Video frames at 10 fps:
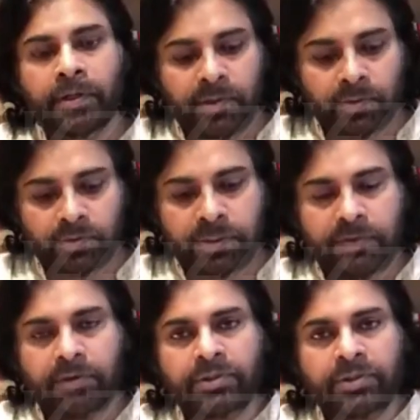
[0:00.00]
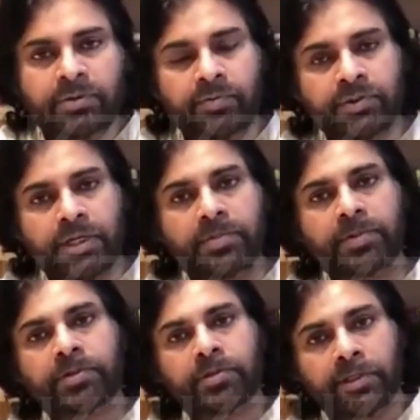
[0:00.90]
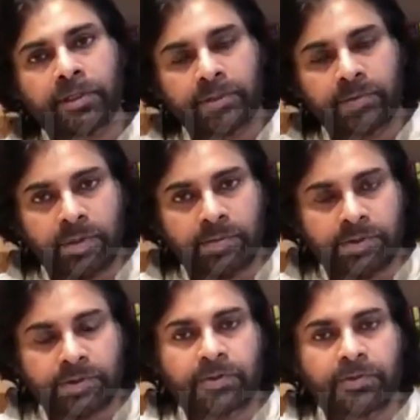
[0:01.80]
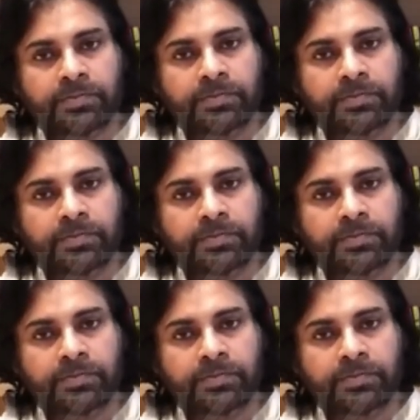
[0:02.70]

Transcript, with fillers: ఈరోజు తెల్లవారుజామున విశాఖపట్నంలో ఎల్జీ పాలిమర్స్లో